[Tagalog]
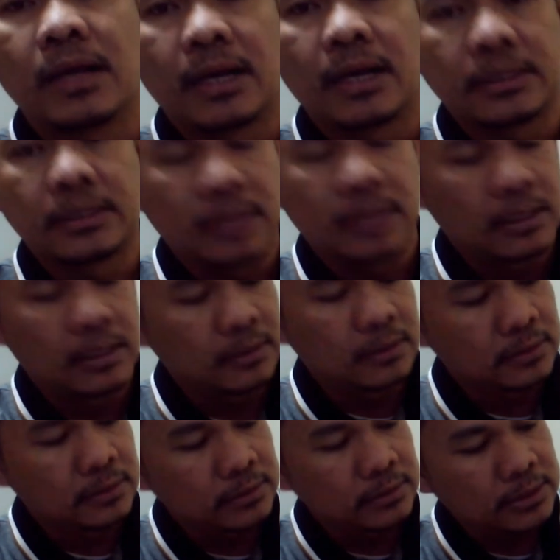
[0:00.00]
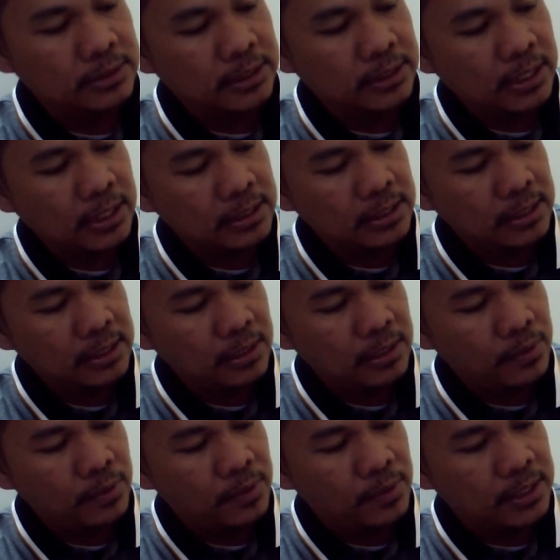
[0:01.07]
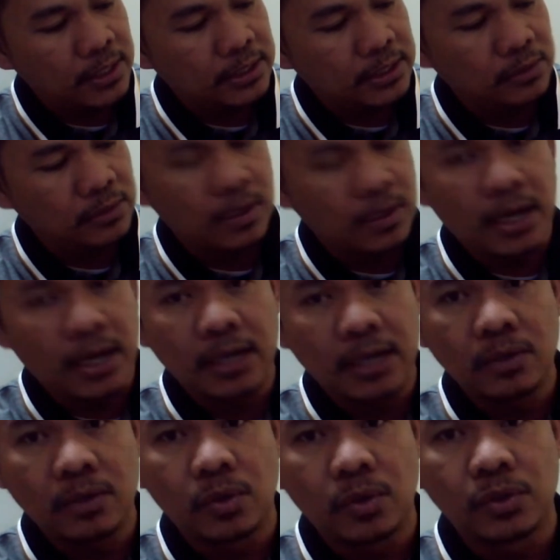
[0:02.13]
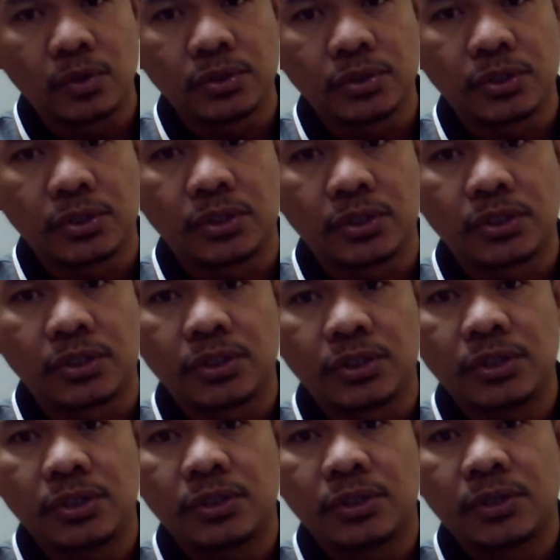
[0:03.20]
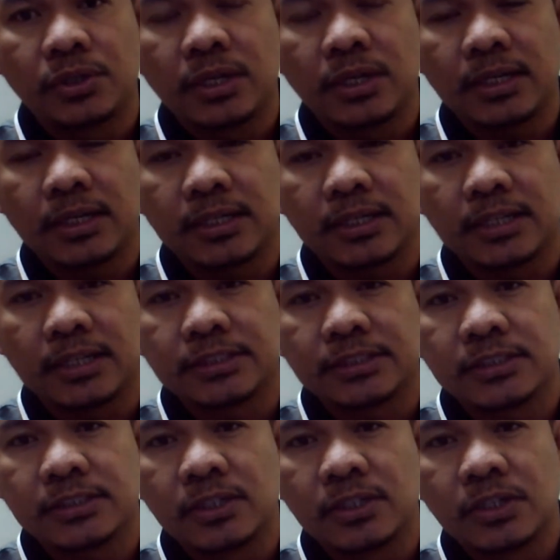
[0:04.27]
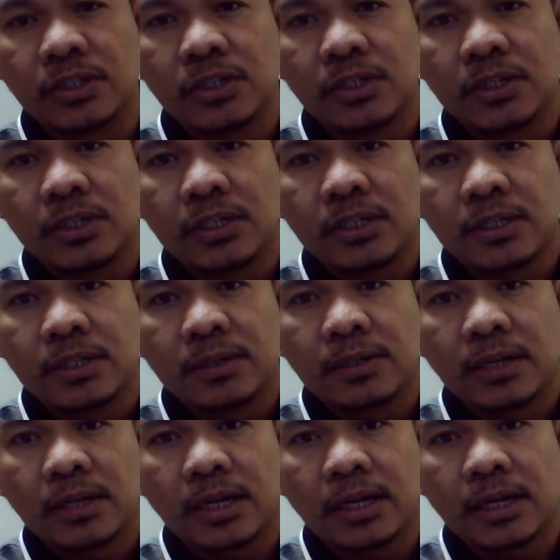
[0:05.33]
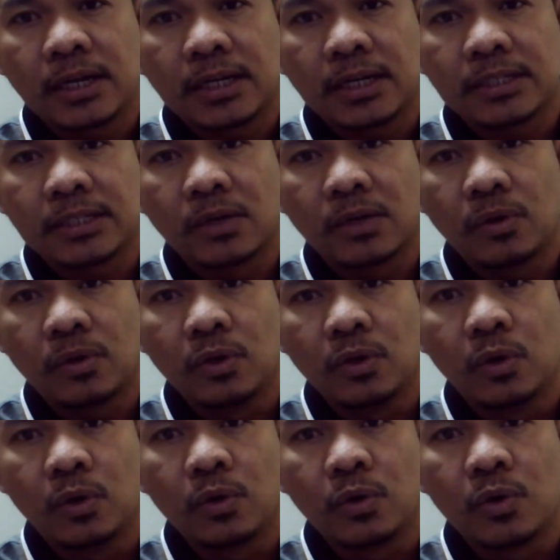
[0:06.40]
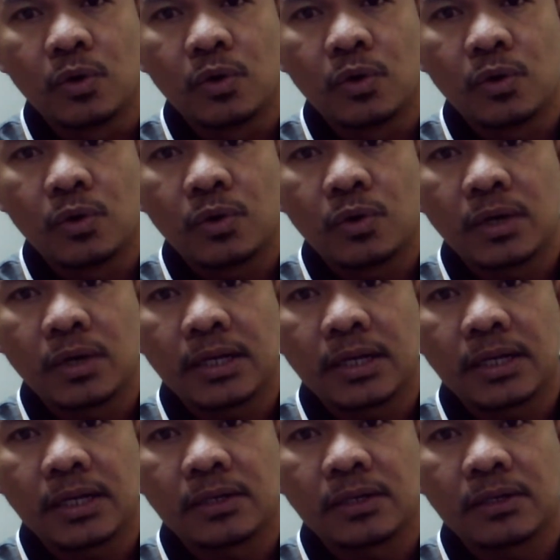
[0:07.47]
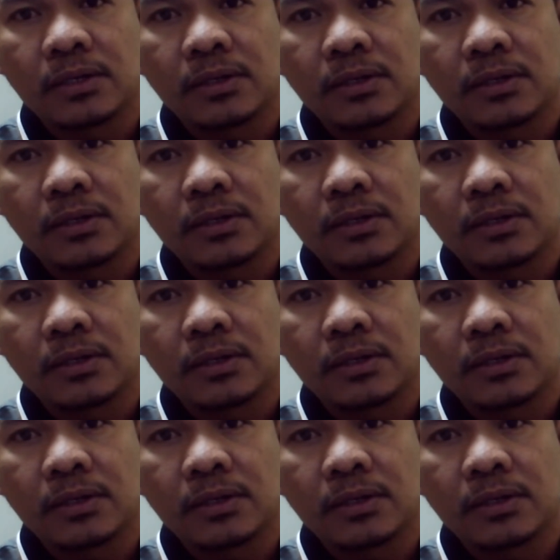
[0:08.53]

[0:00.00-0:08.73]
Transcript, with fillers: At ang hindi rin niya nawawala dito ang honor. Yan guys. Ang kanyang logo. Ayan.